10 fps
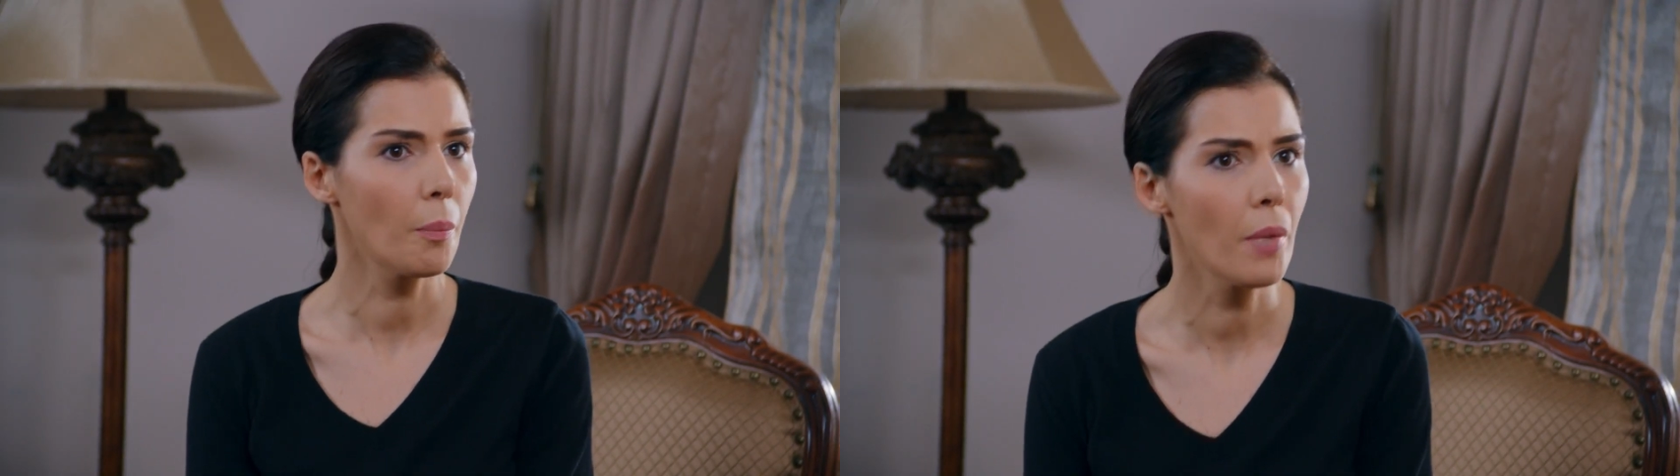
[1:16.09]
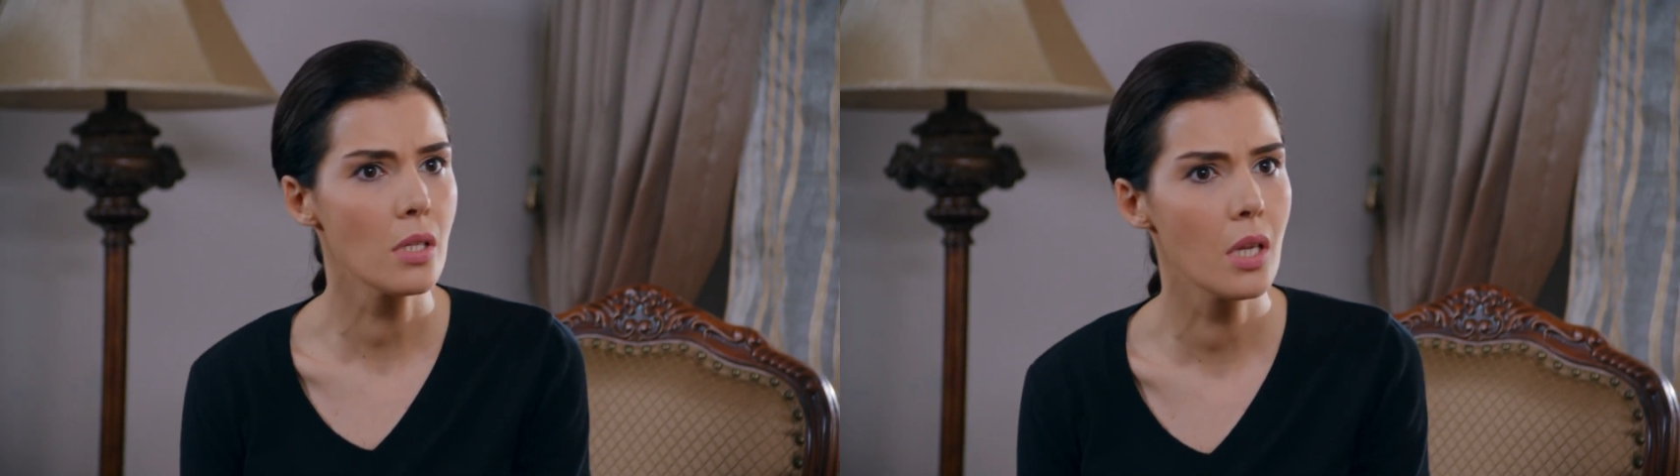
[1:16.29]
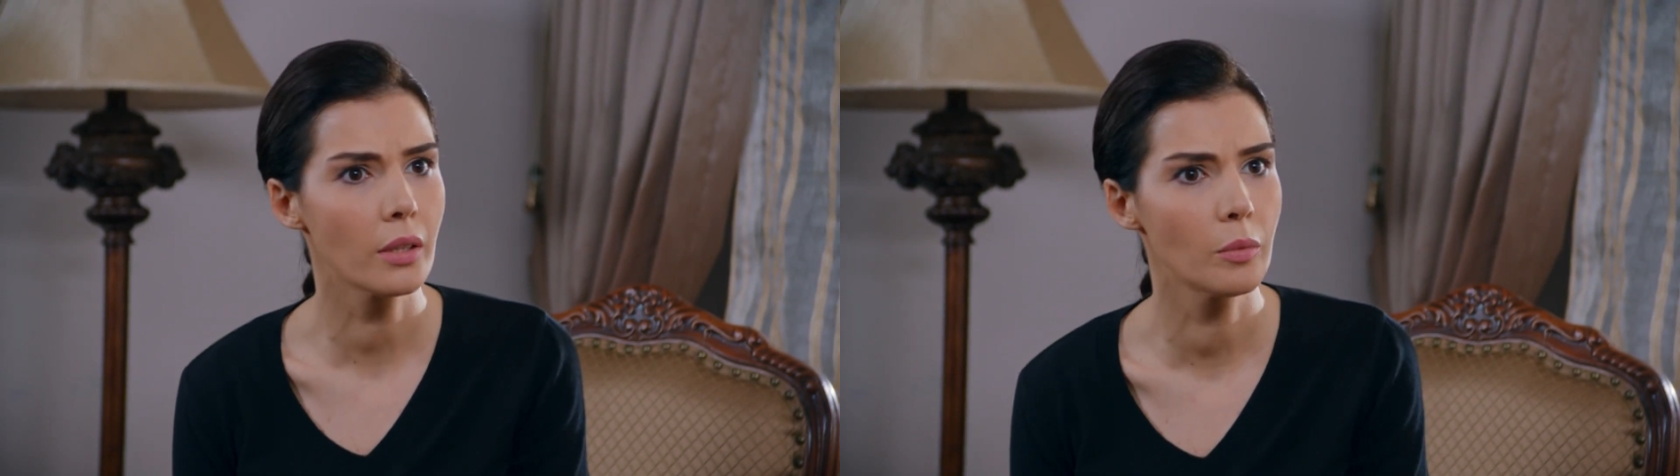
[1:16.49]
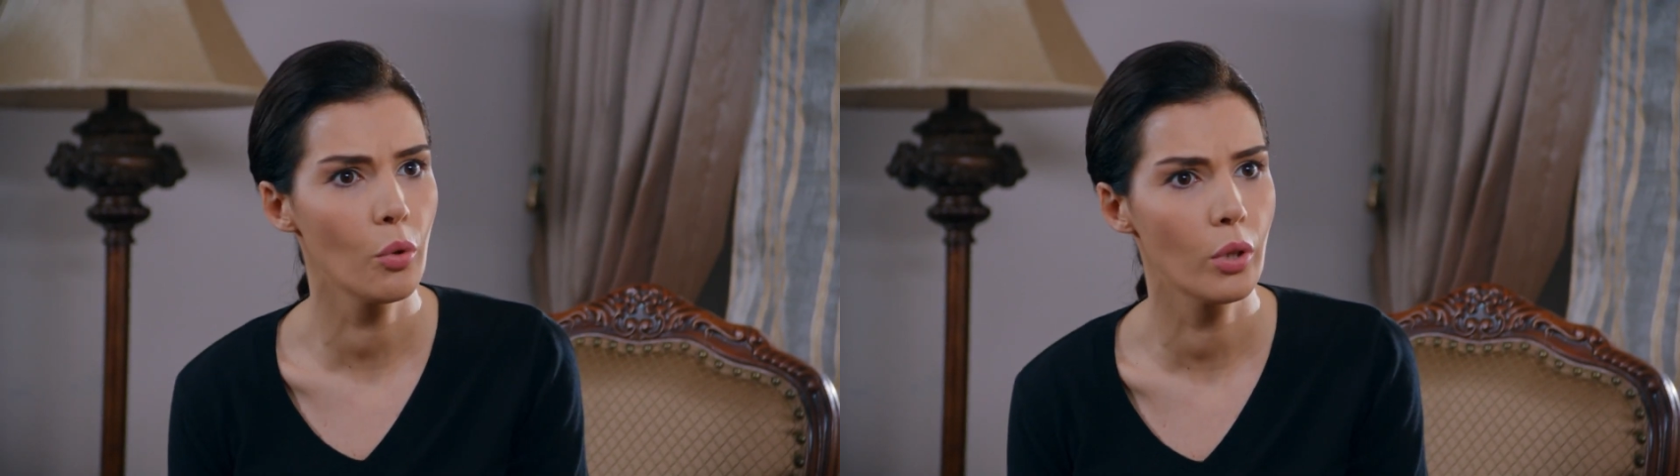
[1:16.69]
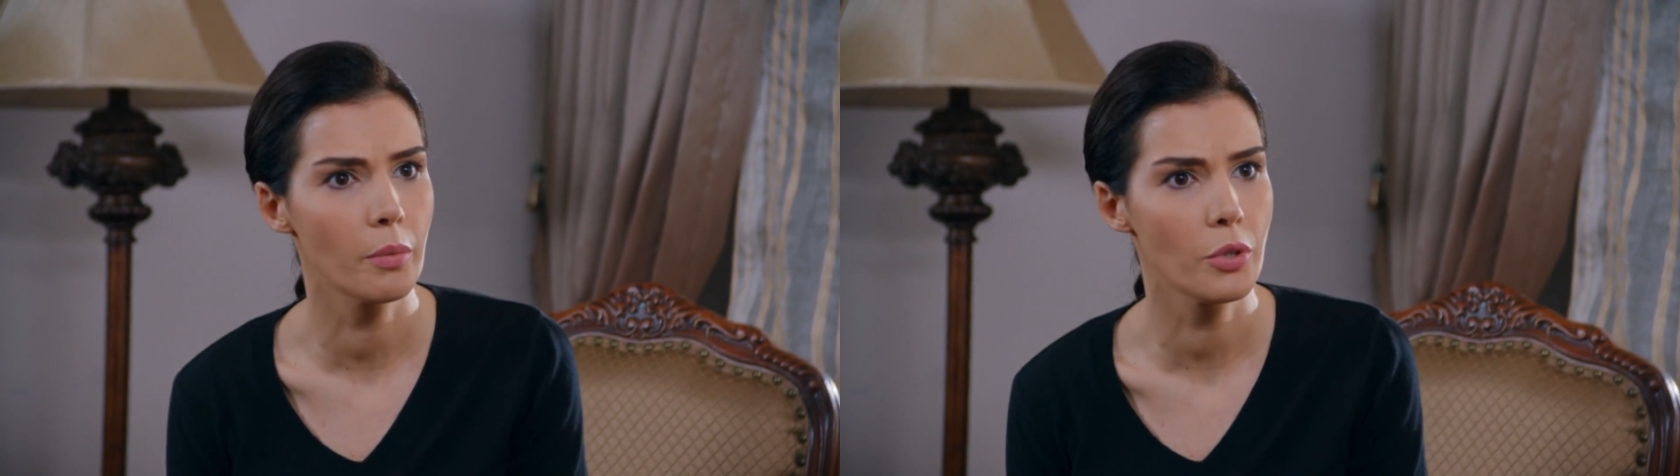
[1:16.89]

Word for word: harían algo así,